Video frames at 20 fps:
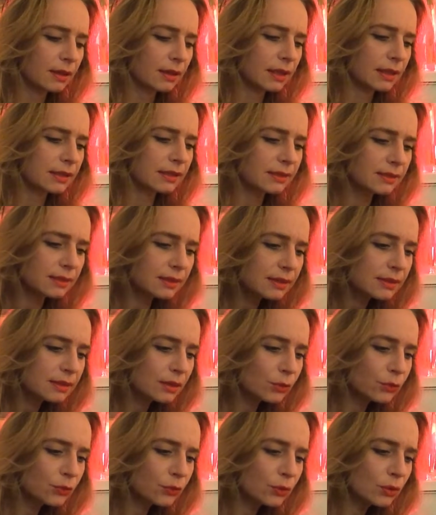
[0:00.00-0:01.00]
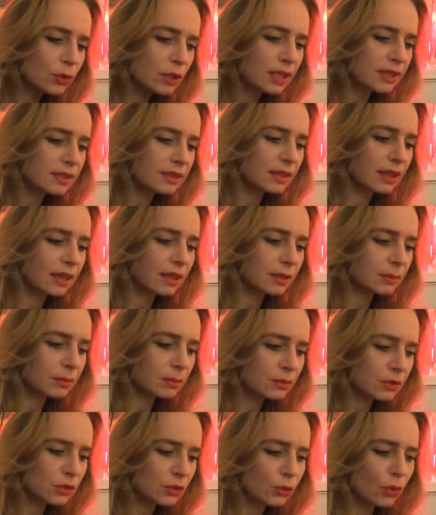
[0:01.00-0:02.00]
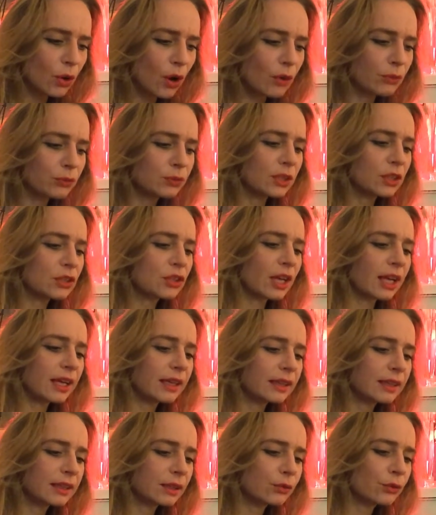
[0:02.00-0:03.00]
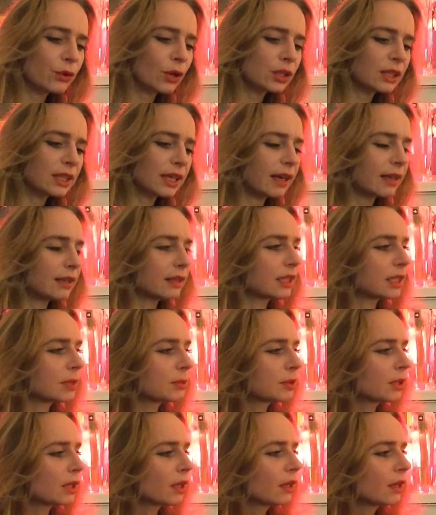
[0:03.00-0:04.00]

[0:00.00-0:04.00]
Es ist dies Gefühl, das einem so oft die schrecklichen Worte eingibt.